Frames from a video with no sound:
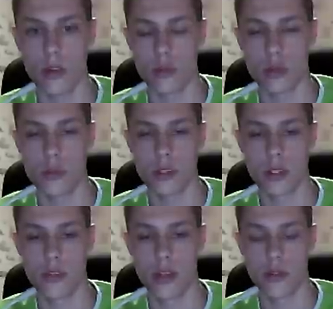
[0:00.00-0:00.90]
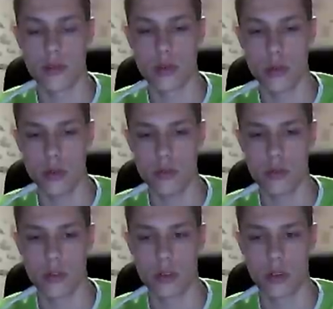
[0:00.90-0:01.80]
Собственно говоря, все.
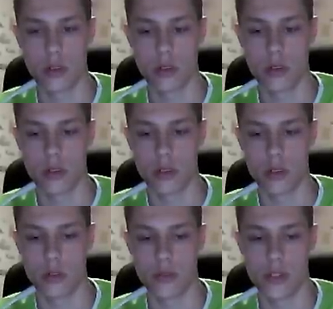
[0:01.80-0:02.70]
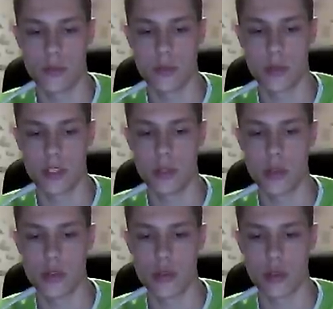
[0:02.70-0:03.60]
А, всем
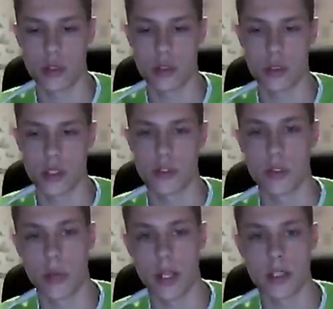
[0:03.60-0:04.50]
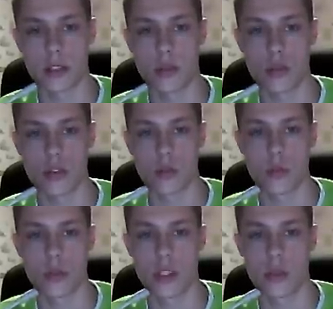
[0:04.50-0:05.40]
спасибо еще раз за внимание, за то, что
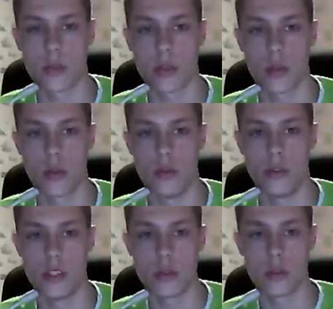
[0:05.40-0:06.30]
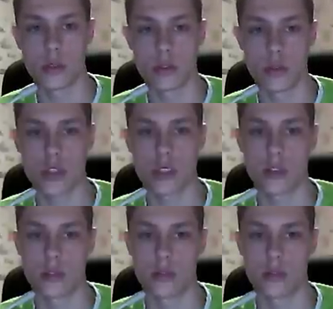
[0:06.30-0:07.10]
смотрите мое видео, за то, что